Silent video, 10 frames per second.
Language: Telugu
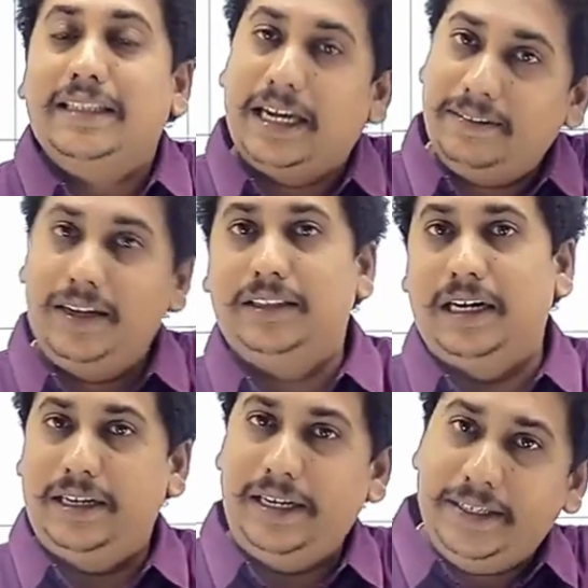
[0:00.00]
తర్వాత
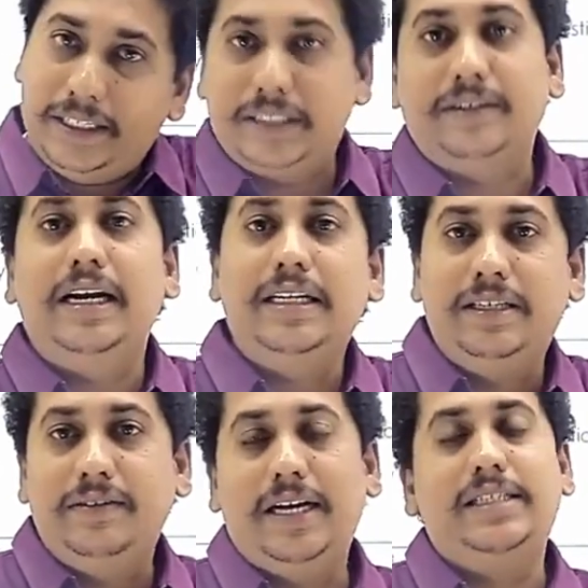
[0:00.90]
ఇండస్ వ్యాలీ
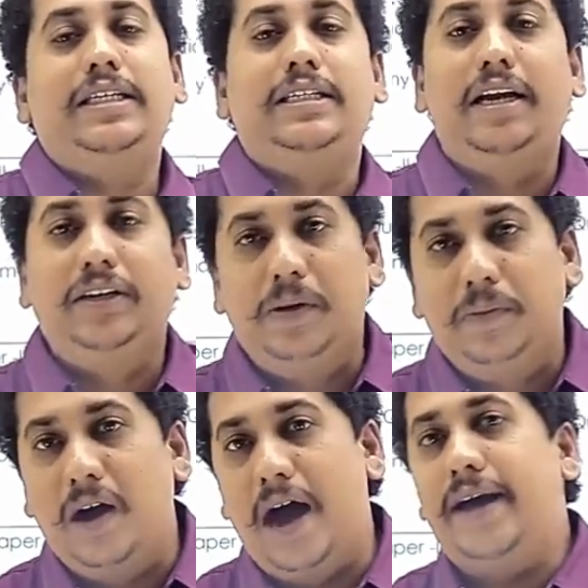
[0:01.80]
సివిలైజేషన్
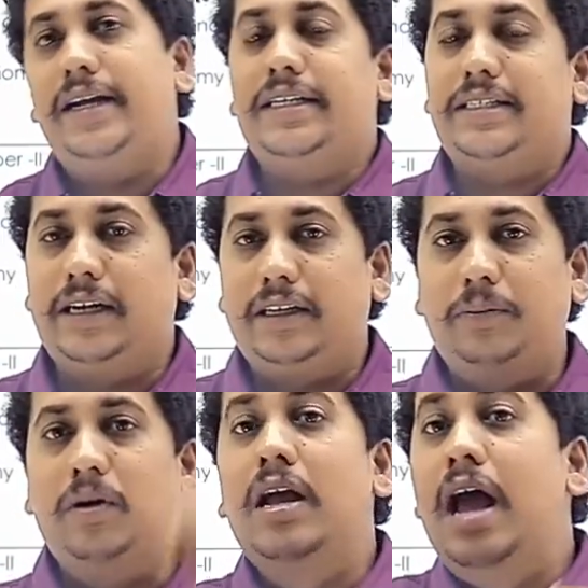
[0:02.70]
అంటాము ఆరియన్స్
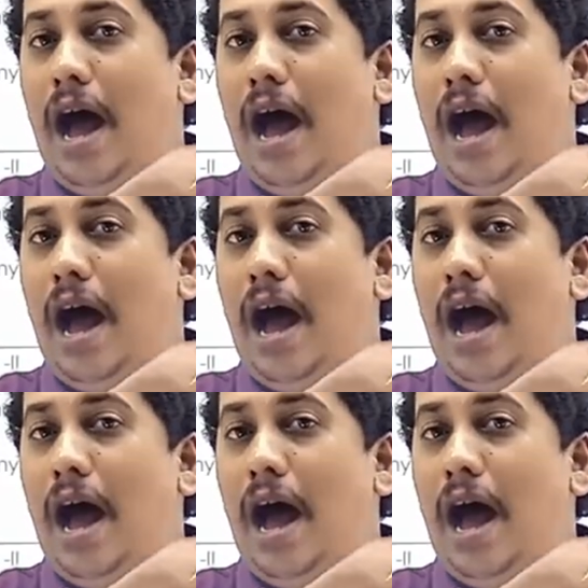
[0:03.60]
అంటాము